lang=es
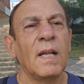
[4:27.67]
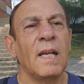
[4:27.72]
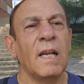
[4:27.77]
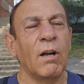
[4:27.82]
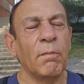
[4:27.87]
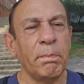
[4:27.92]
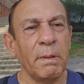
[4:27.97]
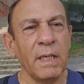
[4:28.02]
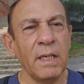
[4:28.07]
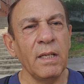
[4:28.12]

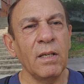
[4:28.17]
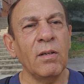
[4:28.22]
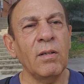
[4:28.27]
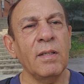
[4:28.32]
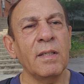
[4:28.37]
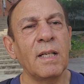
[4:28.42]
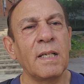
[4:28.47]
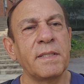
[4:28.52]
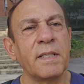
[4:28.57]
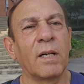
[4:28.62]
la
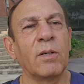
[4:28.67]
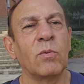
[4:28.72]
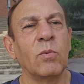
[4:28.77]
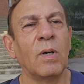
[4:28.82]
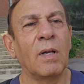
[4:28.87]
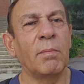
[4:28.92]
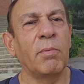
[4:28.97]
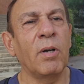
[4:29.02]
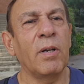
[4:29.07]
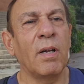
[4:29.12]
opinión del
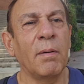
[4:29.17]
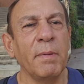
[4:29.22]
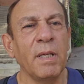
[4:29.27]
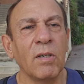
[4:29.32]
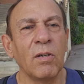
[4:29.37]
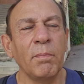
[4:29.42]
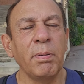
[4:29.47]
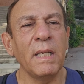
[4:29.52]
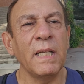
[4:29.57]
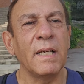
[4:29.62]
charrúa. Bueno
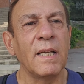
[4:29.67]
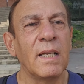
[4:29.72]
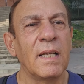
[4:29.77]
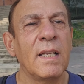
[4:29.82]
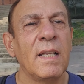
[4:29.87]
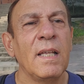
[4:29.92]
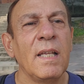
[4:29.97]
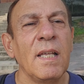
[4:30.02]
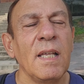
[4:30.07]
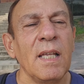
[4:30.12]
amigos, mire,
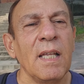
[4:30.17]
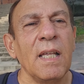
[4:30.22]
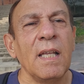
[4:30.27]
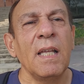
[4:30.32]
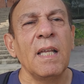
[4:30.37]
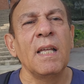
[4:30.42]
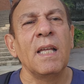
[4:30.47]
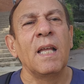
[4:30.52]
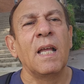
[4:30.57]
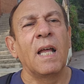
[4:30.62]

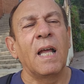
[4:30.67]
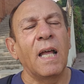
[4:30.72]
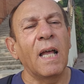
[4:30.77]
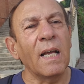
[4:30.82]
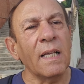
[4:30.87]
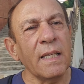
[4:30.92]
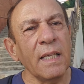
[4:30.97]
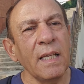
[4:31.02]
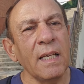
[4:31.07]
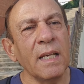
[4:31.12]

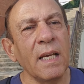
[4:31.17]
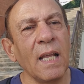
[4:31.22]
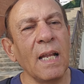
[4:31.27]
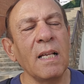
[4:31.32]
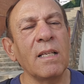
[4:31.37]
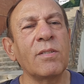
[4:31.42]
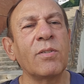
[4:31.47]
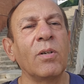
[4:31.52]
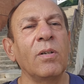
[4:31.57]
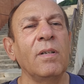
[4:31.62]
aquí
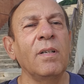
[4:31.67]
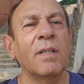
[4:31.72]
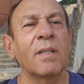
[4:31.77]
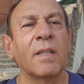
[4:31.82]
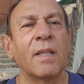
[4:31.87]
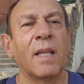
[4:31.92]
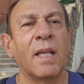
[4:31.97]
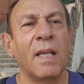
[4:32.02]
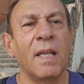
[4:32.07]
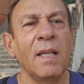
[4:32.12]
Nelson,
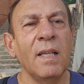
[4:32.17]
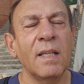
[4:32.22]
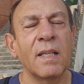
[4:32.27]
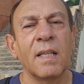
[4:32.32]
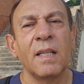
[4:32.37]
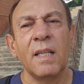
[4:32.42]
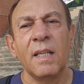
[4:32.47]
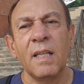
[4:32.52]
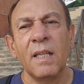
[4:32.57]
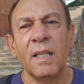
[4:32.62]
¿eh?
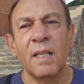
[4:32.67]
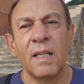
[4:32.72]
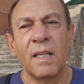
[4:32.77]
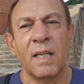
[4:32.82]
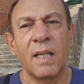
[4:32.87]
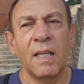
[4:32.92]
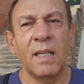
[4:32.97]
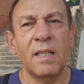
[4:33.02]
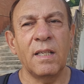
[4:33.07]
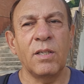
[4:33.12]

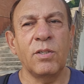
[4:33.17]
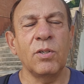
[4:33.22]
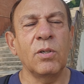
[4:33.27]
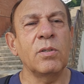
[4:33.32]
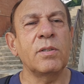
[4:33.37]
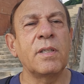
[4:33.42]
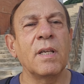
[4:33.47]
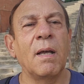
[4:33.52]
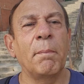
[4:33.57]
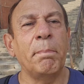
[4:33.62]
¿Eh?
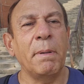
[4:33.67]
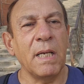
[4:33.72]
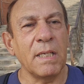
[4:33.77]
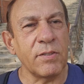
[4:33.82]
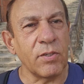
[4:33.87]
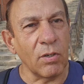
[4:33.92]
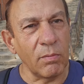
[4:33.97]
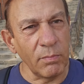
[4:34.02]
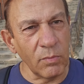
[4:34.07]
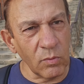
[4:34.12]
yo te
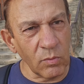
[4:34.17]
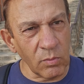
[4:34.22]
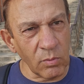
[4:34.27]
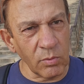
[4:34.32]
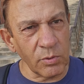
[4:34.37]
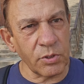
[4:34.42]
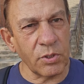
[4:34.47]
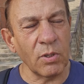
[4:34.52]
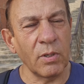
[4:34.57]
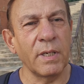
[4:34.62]
aprecio
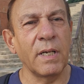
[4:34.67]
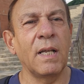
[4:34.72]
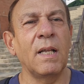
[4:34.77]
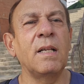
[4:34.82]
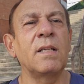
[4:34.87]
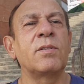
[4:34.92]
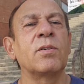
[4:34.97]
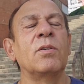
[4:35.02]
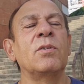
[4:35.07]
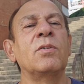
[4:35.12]
mucho,
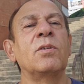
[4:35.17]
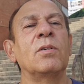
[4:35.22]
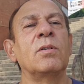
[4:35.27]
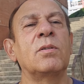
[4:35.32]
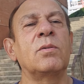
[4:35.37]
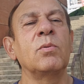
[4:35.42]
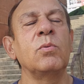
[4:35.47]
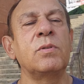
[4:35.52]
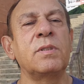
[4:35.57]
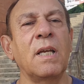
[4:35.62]
Nelson, yo,
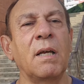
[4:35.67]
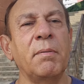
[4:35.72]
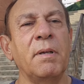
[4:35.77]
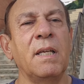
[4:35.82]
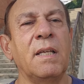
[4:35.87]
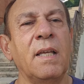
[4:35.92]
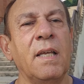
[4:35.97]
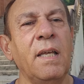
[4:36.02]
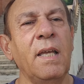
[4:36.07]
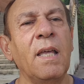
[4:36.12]
tú
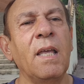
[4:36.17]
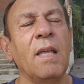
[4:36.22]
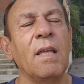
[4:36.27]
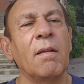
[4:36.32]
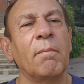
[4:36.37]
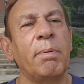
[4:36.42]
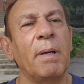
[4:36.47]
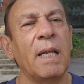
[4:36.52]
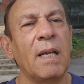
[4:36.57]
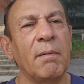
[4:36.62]
sabes que
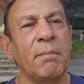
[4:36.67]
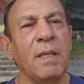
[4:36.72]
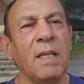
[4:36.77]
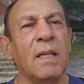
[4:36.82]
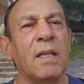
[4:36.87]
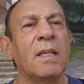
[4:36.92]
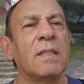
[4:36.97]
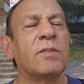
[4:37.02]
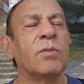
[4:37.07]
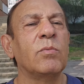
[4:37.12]
para
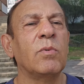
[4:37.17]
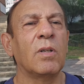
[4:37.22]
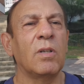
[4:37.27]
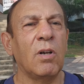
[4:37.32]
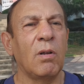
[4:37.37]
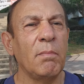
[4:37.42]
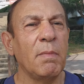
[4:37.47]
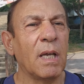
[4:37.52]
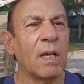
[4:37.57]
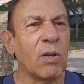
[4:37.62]
mí eres uno de
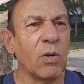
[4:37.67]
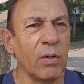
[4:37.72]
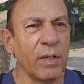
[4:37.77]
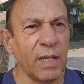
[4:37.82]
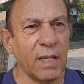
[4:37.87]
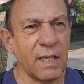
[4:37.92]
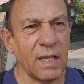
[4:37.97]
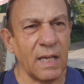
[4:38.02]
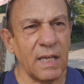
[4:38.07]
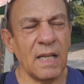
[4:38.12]
los
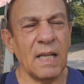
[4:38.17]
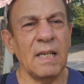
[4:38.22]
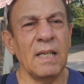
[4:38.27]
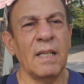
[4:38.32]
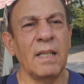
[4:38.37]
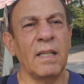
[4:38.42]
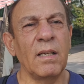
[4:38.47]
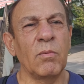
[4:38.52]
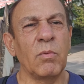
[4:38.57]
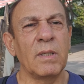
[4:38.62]
mejores
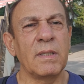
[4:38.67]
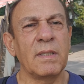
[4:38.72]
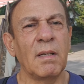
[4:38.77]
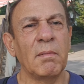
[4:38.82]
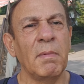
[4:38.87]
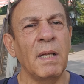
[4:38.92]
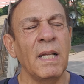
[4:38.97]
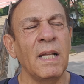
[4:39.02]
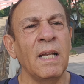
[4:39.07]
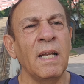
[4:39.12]
canales de
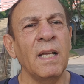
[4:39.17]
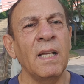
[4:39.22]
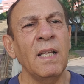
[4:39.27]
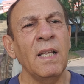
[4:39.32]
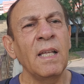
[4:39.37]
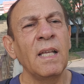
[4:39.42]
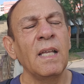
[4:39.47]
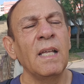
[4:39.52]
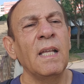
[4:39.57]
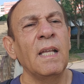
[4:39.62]
Guatemala,